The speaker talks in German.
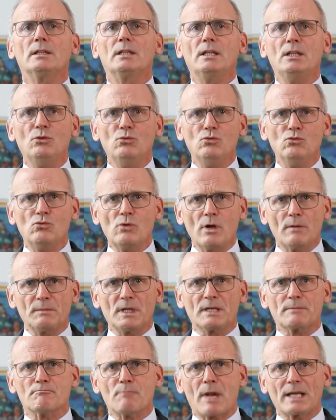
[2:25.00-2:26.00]
die nur
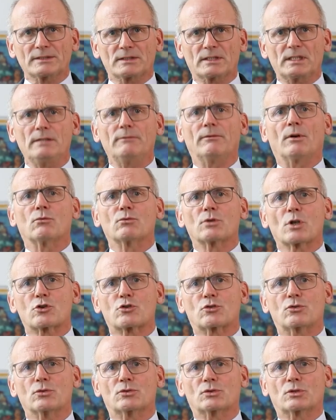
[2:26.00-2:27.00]
mit massiver
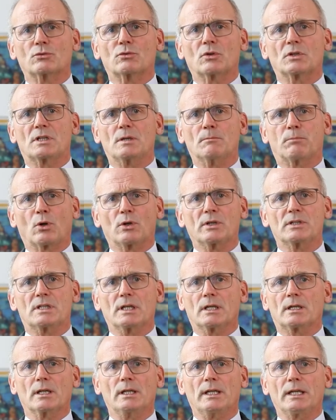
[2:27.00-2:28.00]
Unterstützung durch die
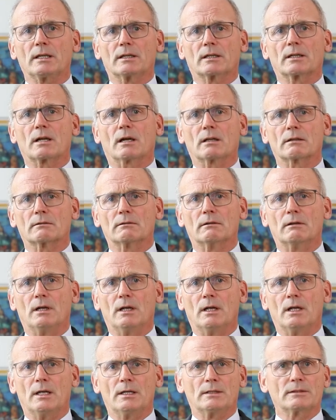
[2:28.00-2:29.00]
Politik gelingen kann.
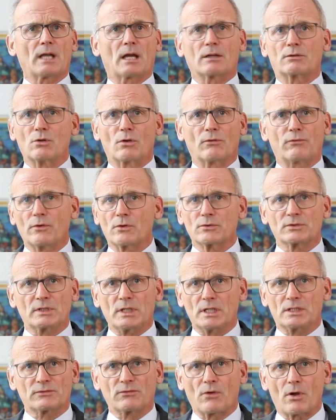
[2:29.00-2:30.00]
Da dürfen wir uns
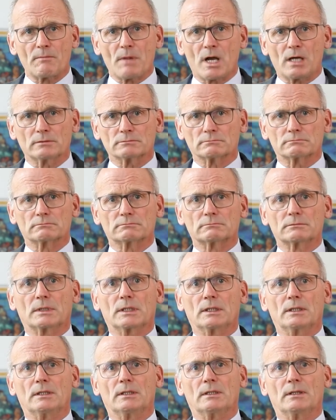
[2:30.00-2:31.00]
nichts vormachen.
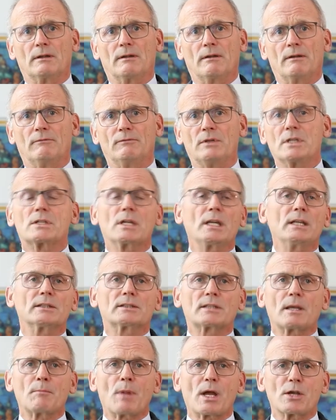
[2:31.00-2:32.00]
Wir sehen
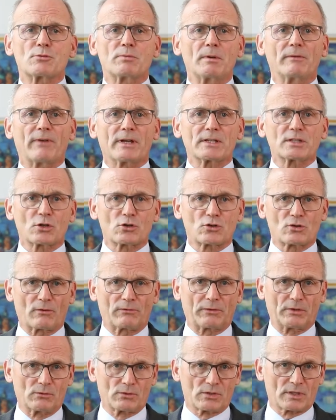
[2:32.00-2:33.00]
es am Beispiel
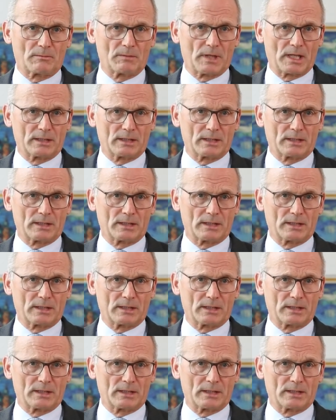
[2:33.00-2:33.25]
Wasserstoff in unserem